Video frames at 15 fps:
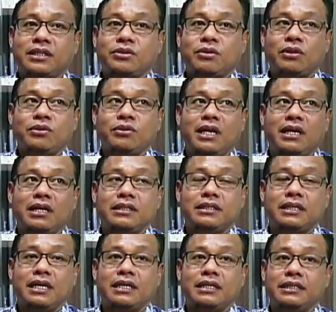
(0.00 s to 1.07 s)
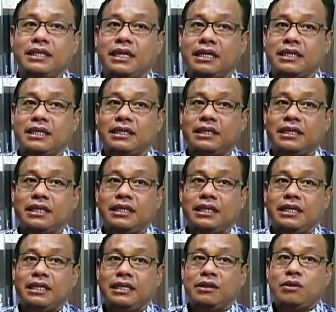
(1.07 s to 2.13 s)
sesuatu yang yang yang
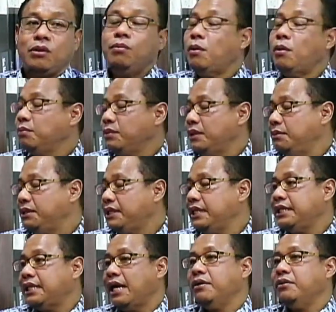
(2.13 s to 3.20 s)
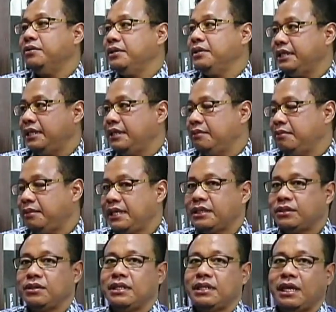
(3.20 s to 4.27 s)
umum yang bisa ditahu. Iya, ya, Mereka
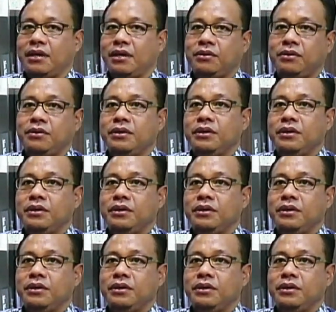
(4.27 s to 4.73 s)
sudah tahu.